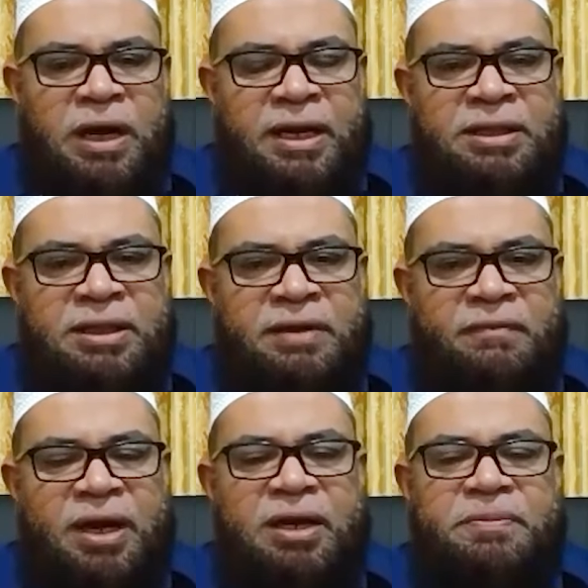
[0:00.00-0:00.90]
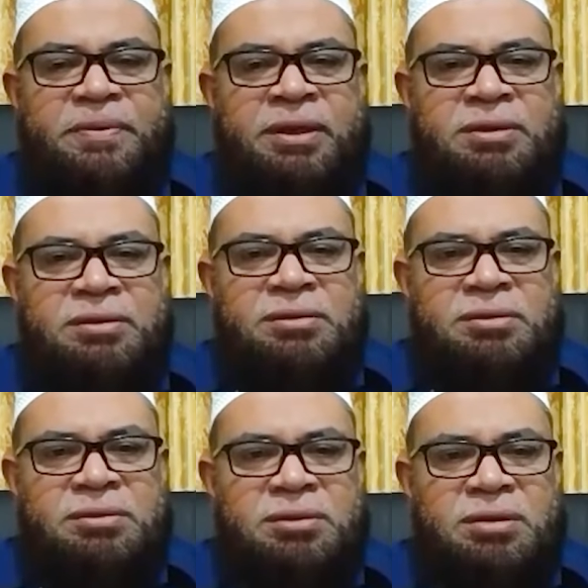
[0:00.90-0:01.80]
வளர்ந்த வாலிபன்
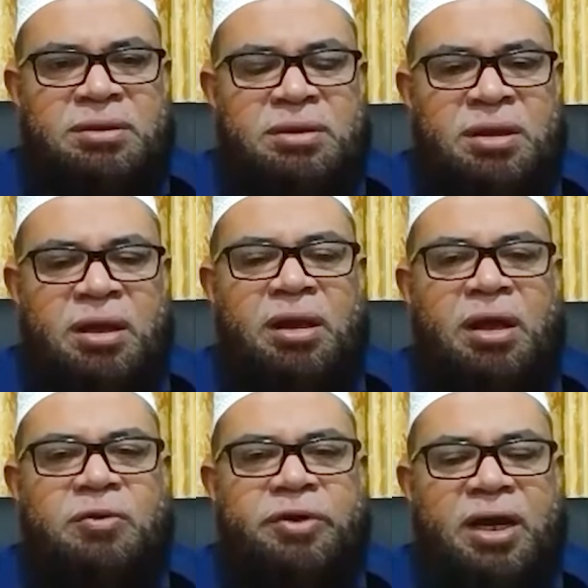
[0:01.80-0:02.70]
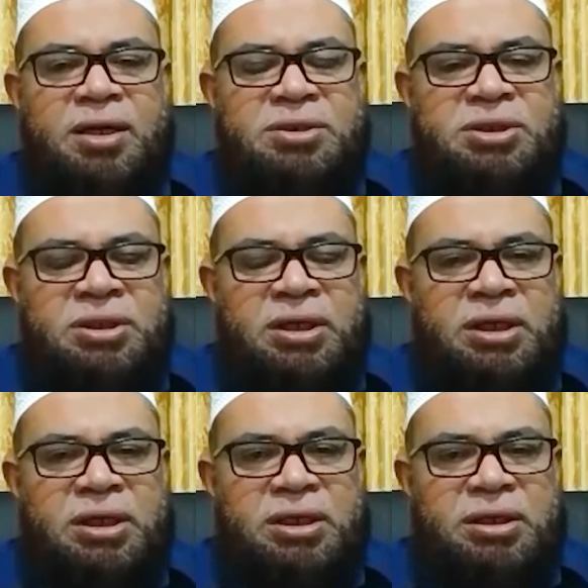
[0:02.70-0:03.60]
அல்லாஹுடைய அரிசின்
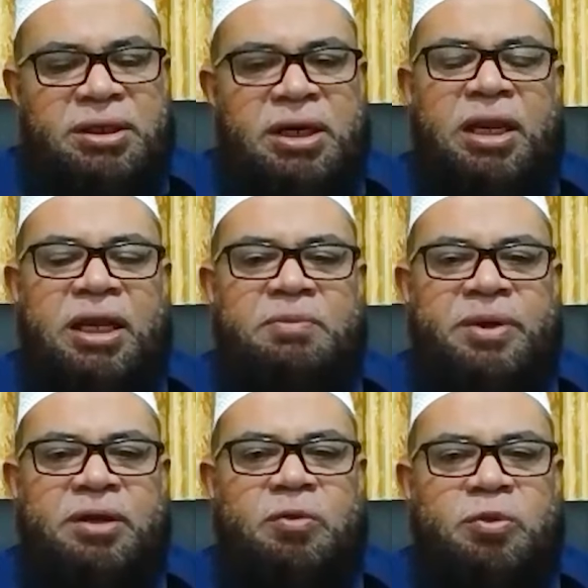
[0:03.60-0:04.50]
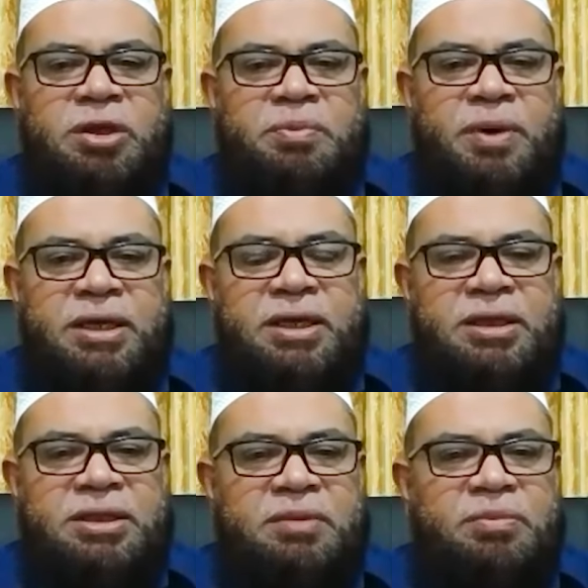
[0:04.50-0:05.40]
கீழ் நிழலை பெறக்கூடிய
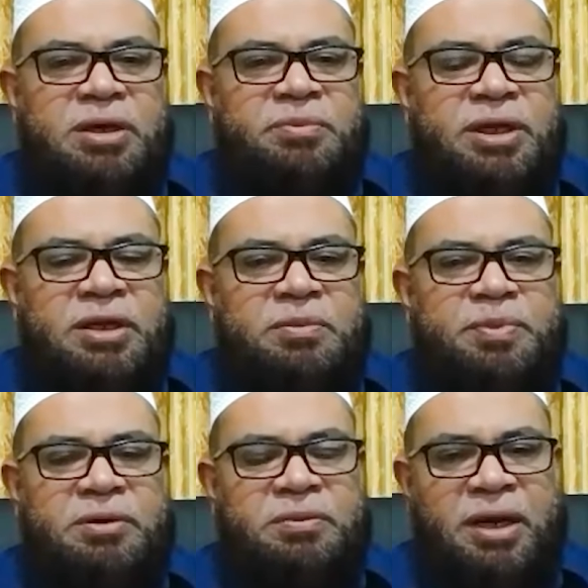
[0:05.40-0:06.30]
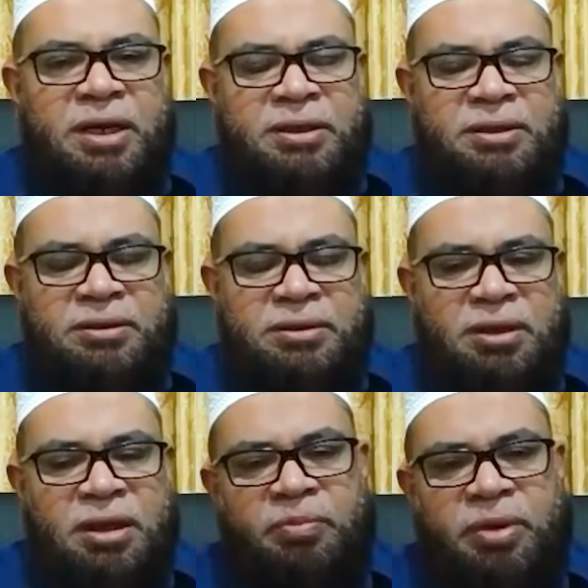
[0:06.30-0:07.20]
பாக்கியத்தை மறுமையிலே பெறுவான்
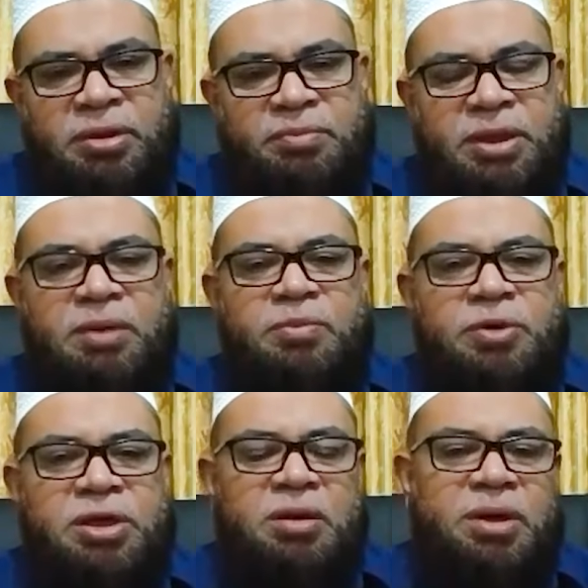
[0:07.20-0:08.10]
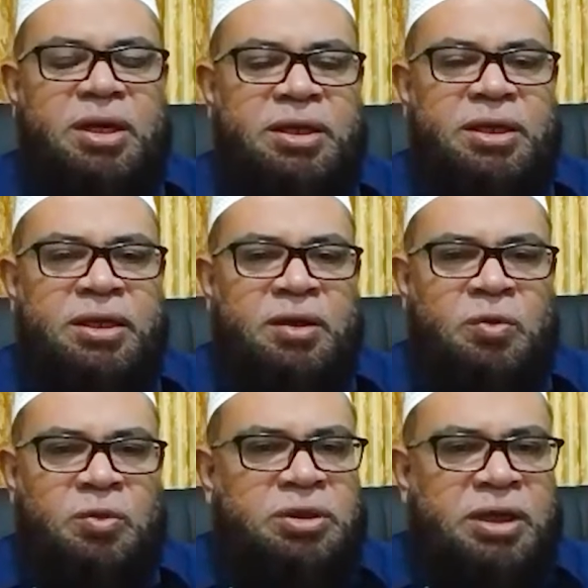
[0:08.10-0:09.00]
என்பது மிக முக்கியமான
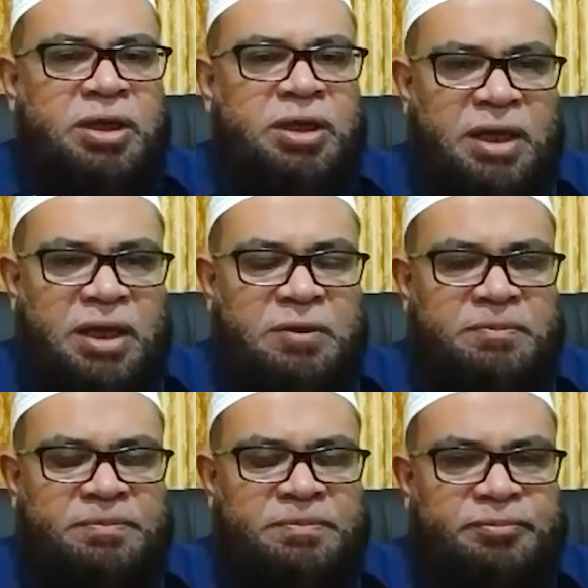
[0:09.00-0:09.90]
ஒரு தகவலாகும்